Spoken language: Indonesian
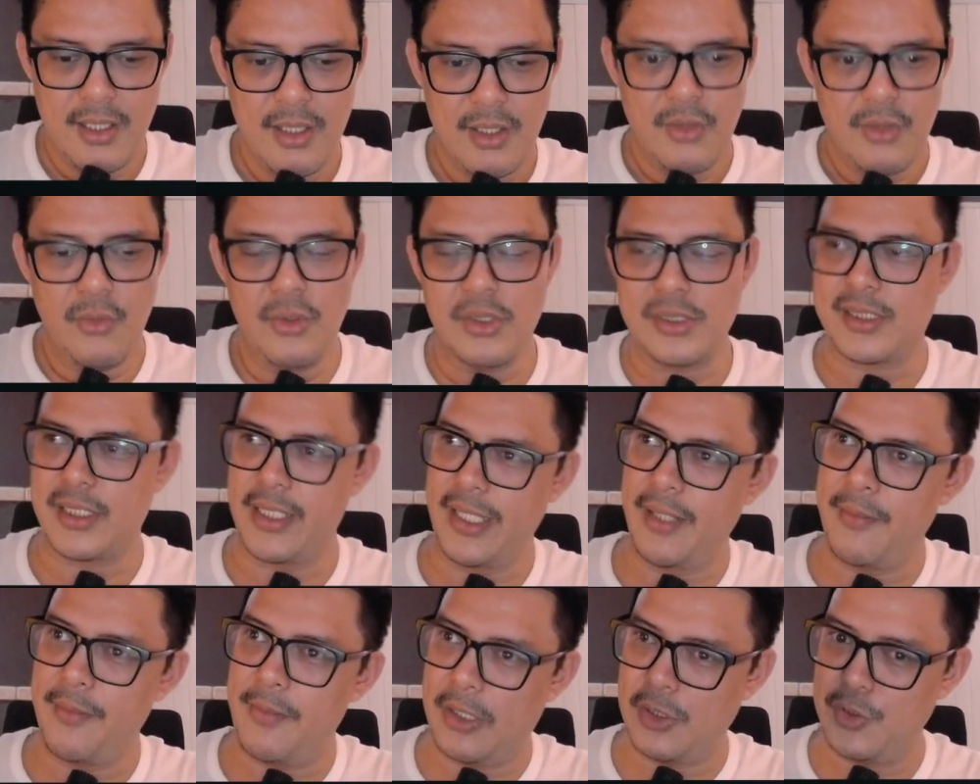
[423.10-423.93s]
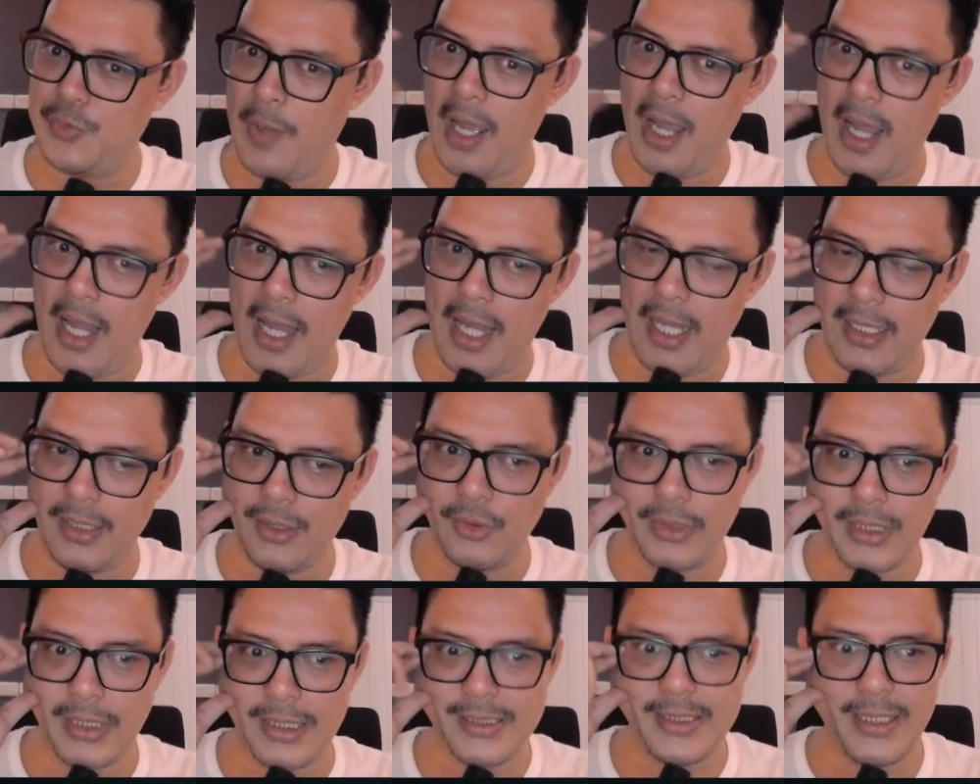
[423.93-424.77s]
Oh seringnya bagus banget
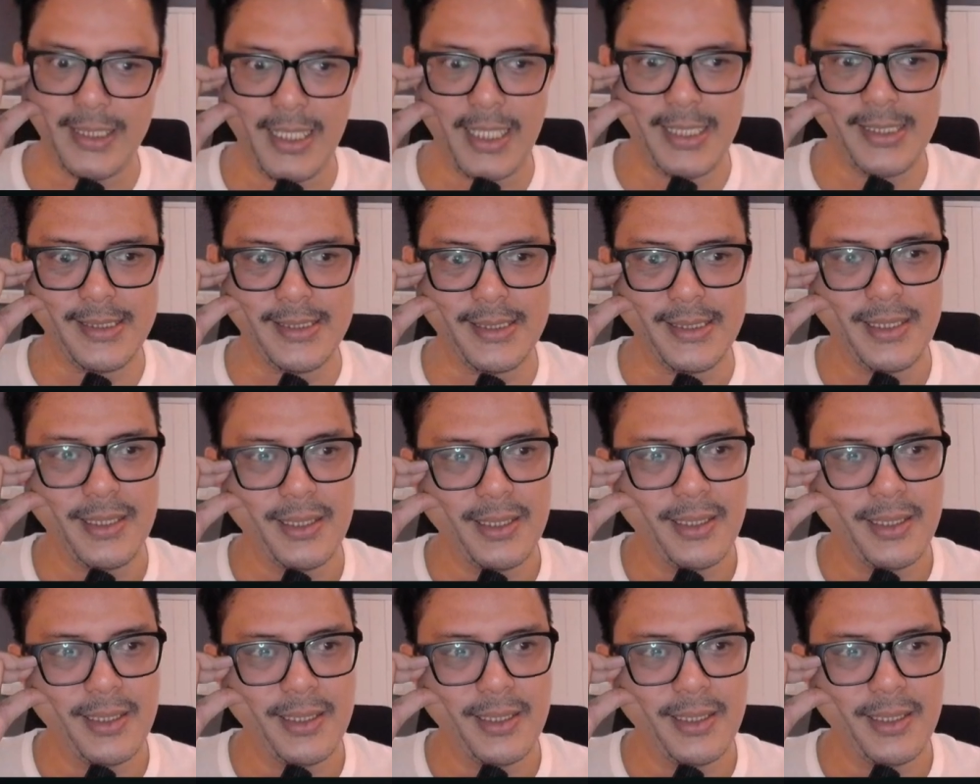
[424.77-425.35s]
notasi guys